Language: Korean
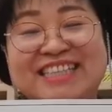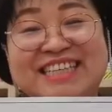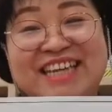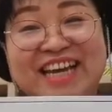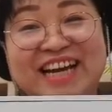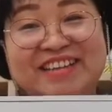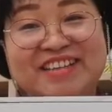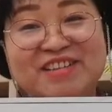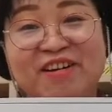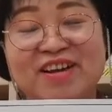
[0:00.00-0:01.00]
이제 이해가 안
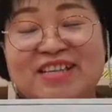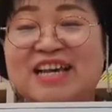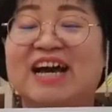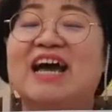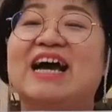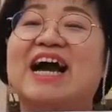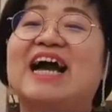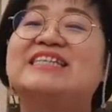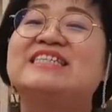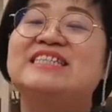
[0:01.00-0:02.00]
되죠? 자
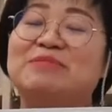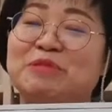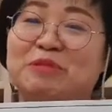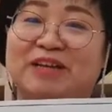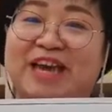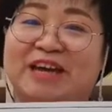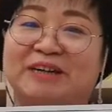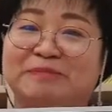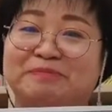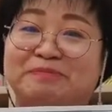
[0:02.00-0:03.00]
가지를 한번 볼게요.
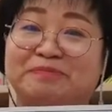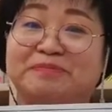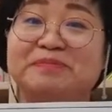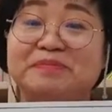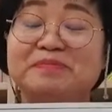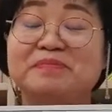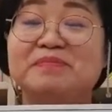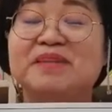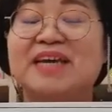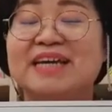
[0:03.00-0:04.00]

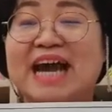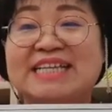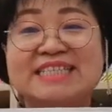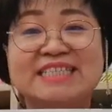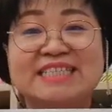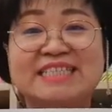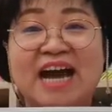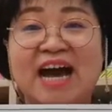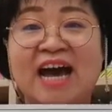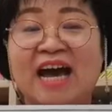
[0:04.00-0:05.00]

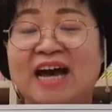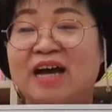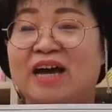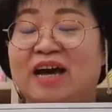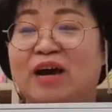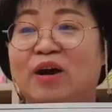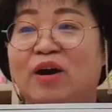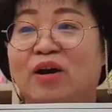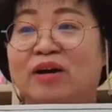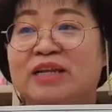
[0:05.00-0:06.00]
가지가
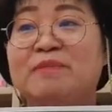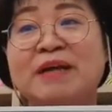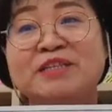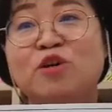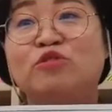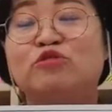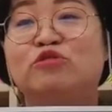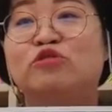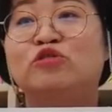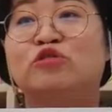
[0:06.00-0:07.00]
어,
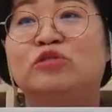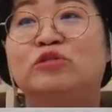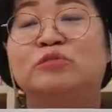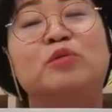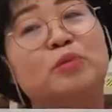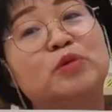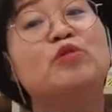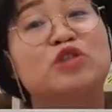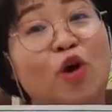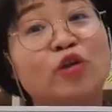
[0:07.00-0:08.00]
일반적으로 뭐
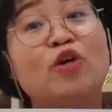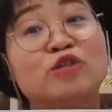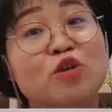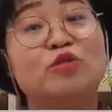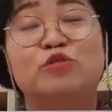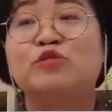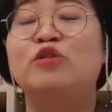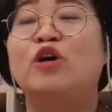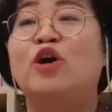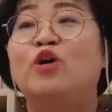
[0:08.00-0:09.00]
보통
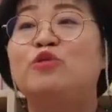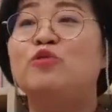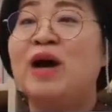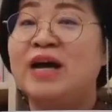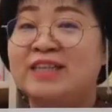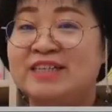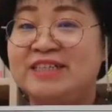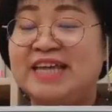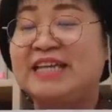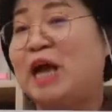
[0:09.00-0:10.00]
전형적으로
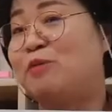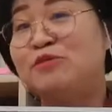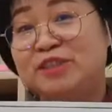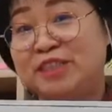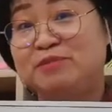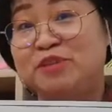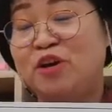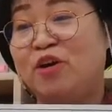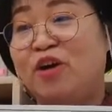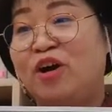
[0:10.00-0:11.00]
유아들의 나무
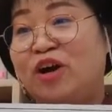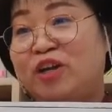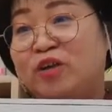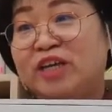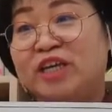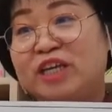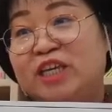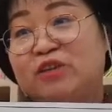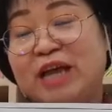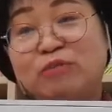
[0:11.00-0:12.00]
그림은요 이렇게
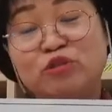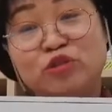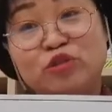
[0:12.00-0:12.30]
기, 나무